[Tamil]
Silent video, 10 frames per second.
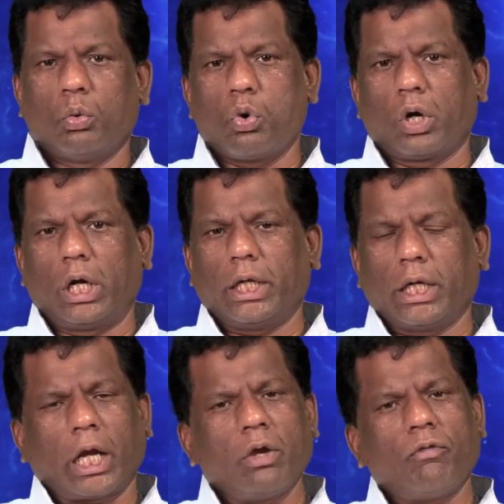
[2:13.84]
உங்களை
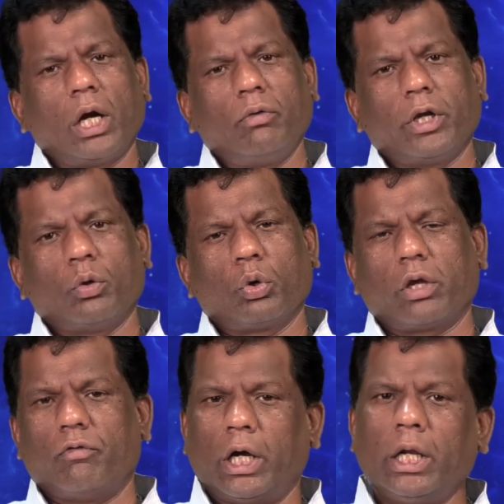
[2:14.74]
நிறை வாழ்வை
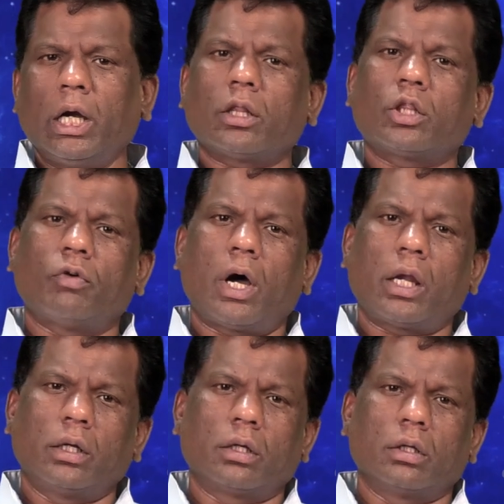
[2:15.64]
நோக்கி
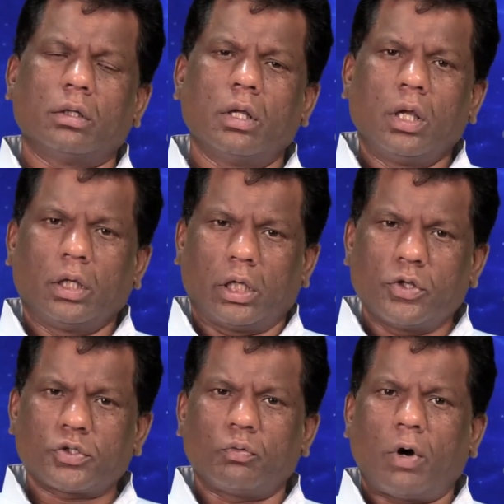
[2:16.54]
வழிநடத்துவார் என்று
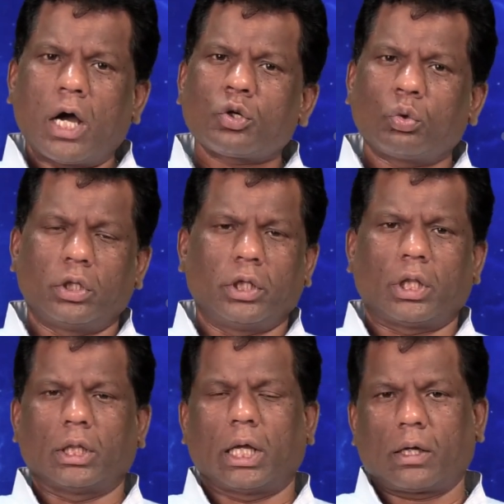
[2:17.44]
இயேசு வாக்குறுதி
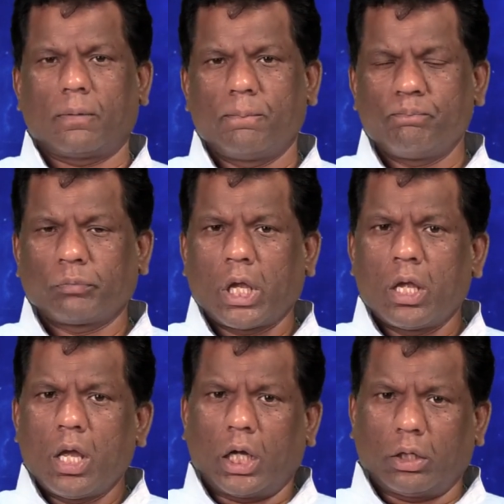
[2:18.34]
தந்தார்
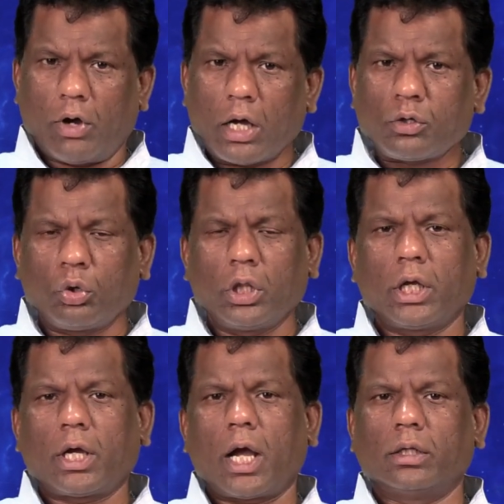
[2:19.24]
அந்த
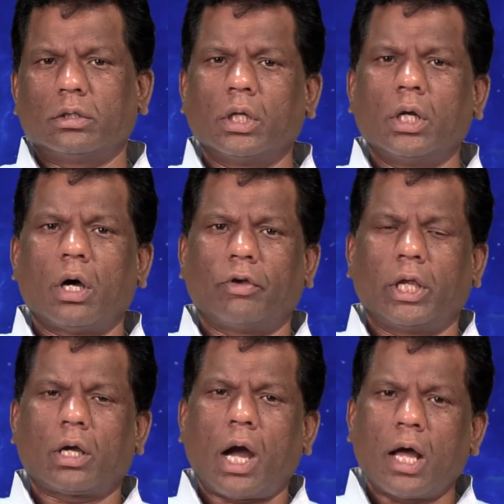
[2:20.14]
வாக்குறுதிக்காக திரு அவை
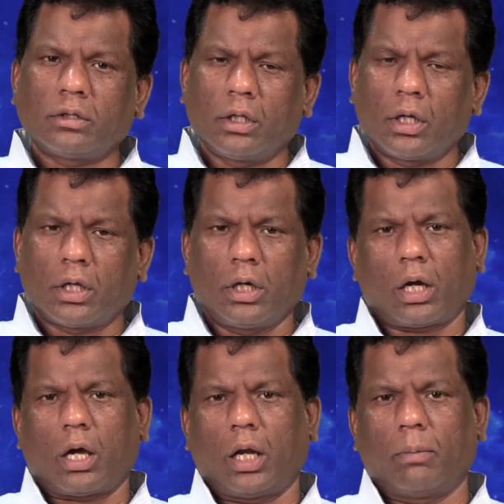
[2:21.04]
காத்திருக்கின்ற
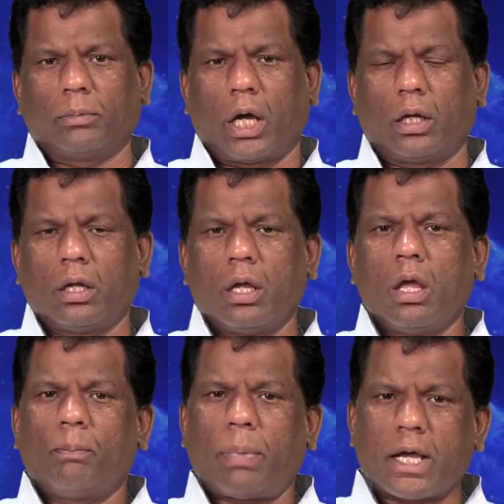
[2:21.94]
காலம்தான்
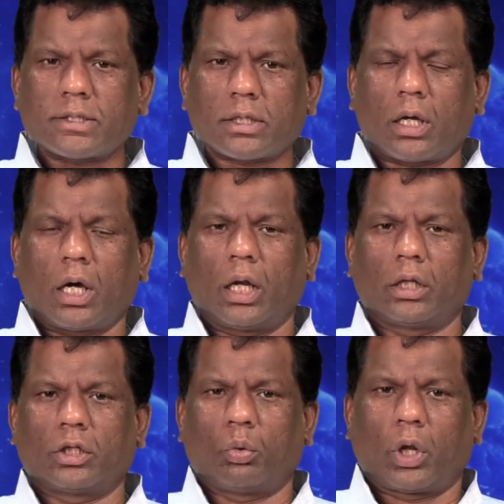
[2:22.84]
பாஸ்க
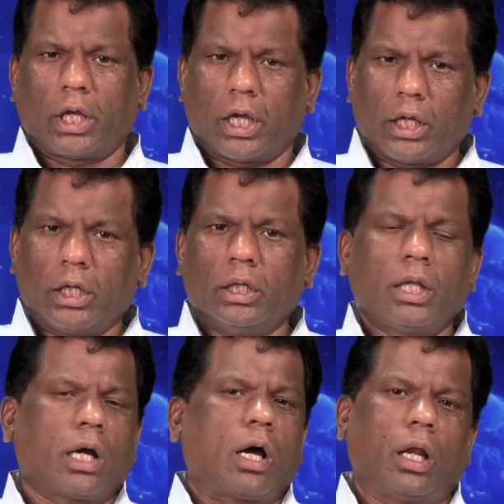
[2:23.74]
காலத்தினுடைய
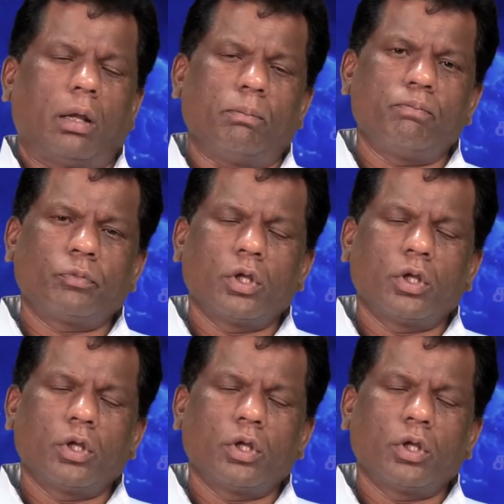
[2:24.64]
இந்த காலம்